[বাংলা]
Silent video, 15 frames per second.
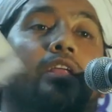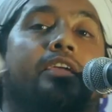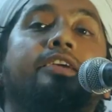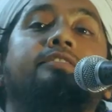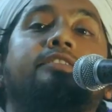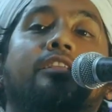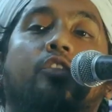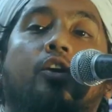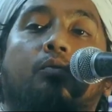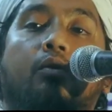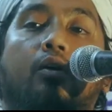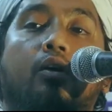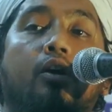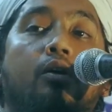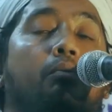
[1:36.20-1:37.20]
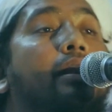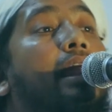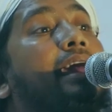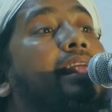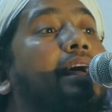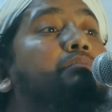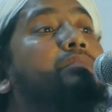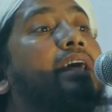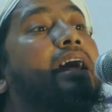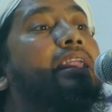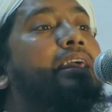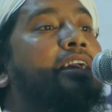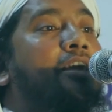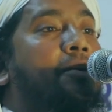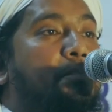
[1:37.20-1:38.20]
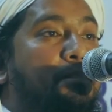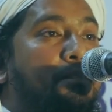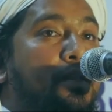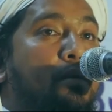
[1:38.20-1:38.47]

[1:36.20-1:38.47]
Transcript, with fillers: বলে খ্রিস্টান ধর্ম বলে আনামতা আলাইহিম